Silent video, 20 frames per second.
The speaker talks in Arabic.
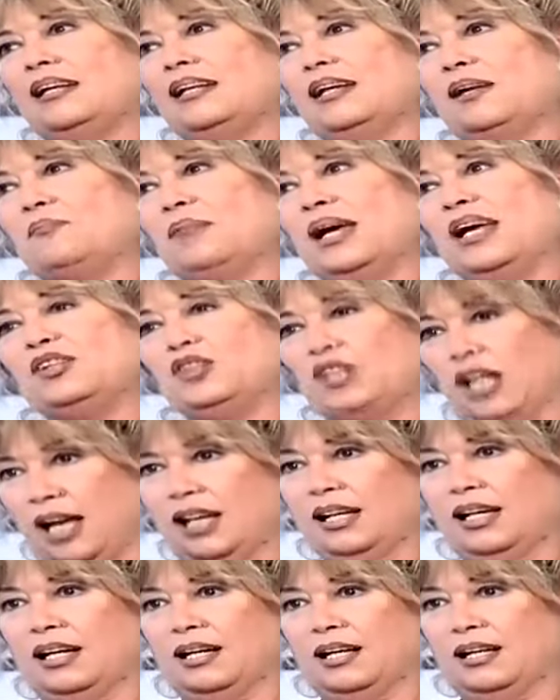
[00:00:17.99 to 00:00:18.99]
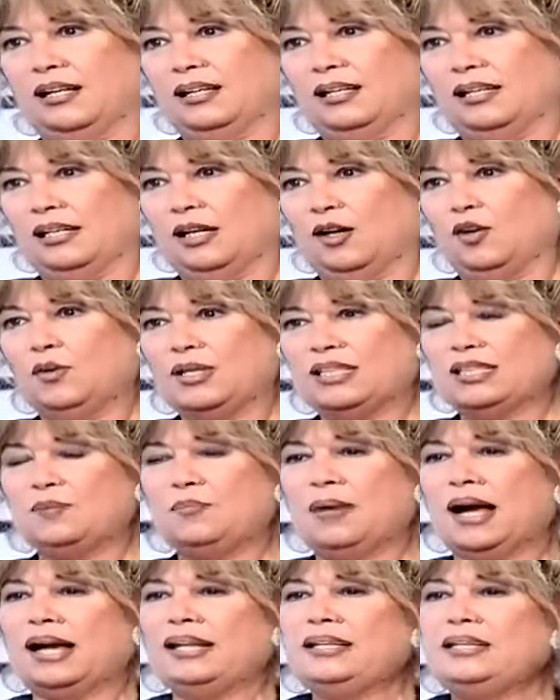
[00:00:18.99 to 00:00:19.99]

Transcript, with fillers: لما اجى على هو سمع